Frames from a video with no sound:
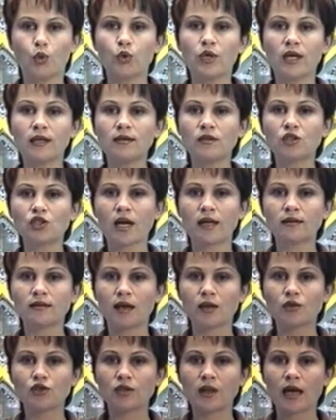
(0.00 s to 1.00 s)
Uyanık
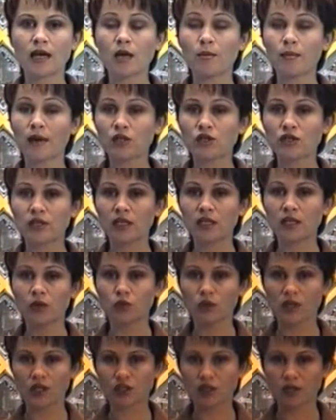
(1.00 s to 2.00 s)
şantajcılar
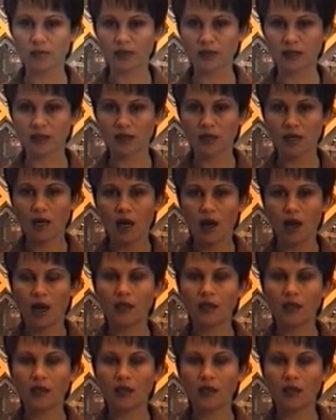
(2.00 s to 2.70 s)
amaçlarına ulaşamadı.